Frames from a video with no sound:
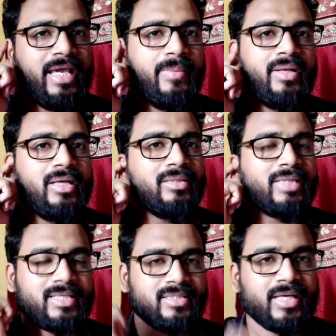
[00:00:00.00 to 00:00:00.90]
এম এন
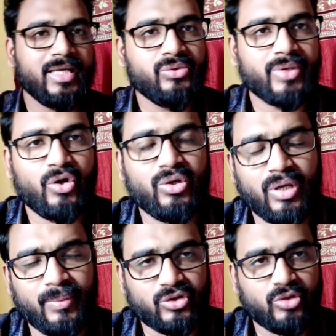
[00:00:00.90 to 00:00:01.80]
রাজদা কিন্তু এখন
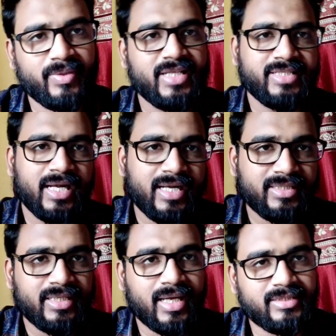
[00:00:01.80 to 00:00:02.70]
বর্তমানে
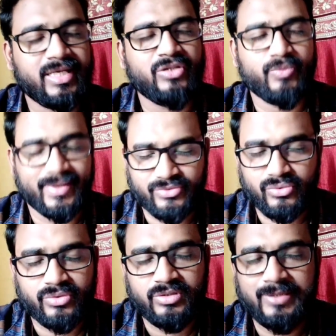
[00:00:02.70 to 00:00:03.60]
জান্নাতের কাজে কিন্তু ব্যস্ত
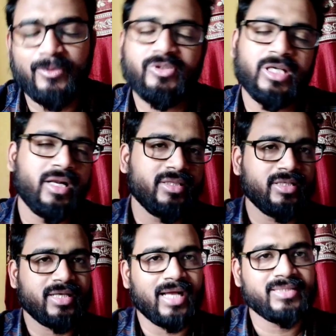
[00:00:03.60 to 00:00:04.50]
রয়েছেন এবং
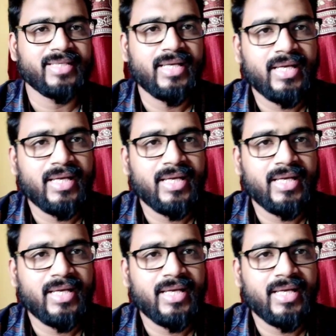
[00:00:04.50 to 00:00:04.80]
জান্নাতের কাজ